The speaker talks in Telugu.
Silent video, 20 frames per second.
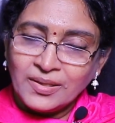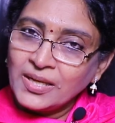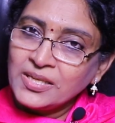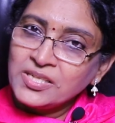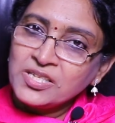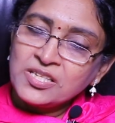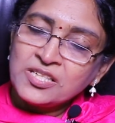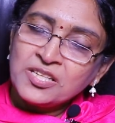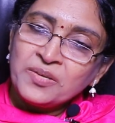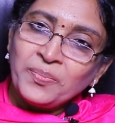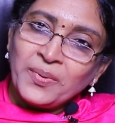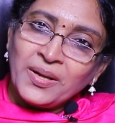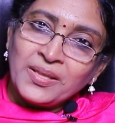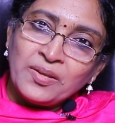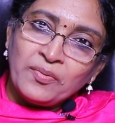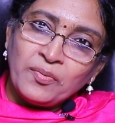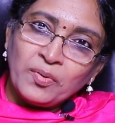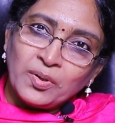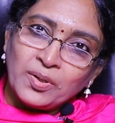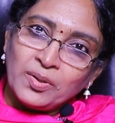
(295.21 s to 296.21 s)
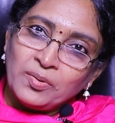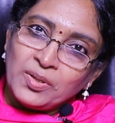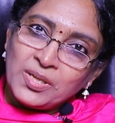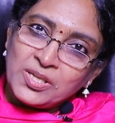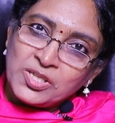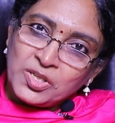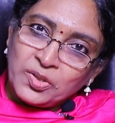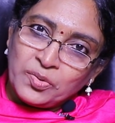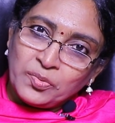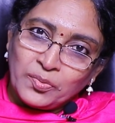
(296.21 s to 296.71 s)
దయచేసి ప్రతి ఒక్కరూ
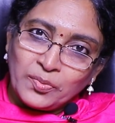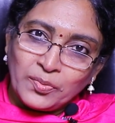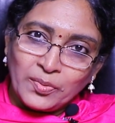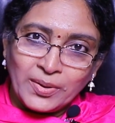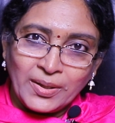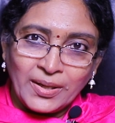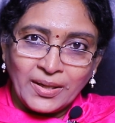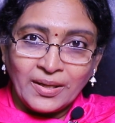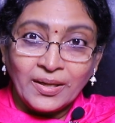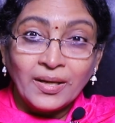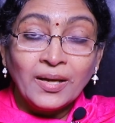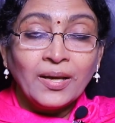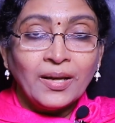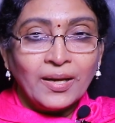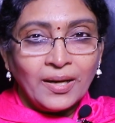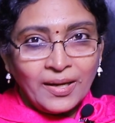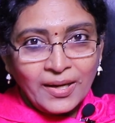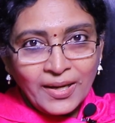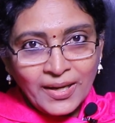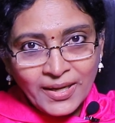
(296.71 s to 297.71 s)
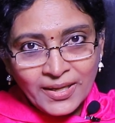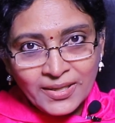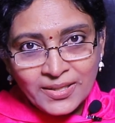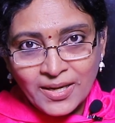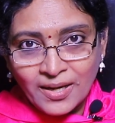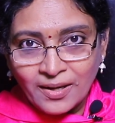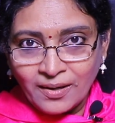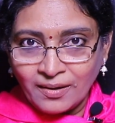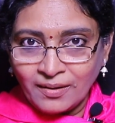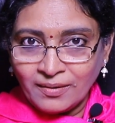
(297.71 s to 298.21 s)
అది చదువుకోండి
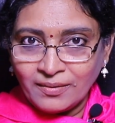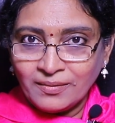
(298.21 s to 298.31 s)
లేదా